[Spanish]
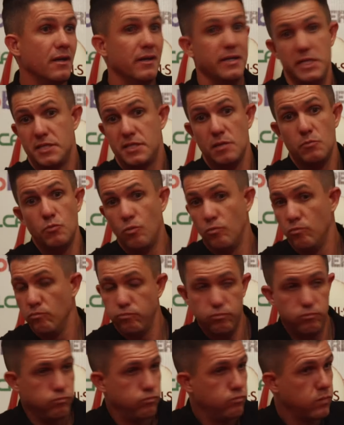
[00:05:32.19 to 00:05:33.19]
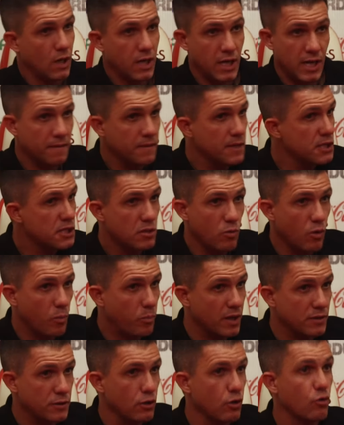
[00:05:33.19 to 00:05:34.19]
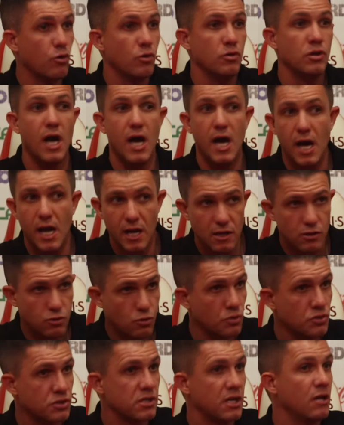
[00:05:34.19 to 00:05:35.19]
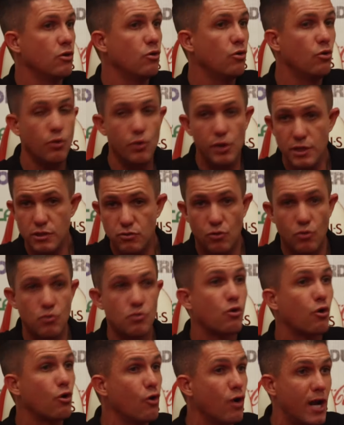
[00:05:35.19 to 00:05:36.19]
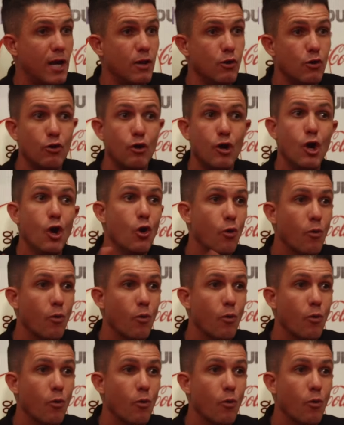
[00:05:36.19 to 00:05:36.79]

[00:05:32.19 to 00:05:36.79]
hicimos un grandísimo partido con Dallas, con San Luis, con Colorado,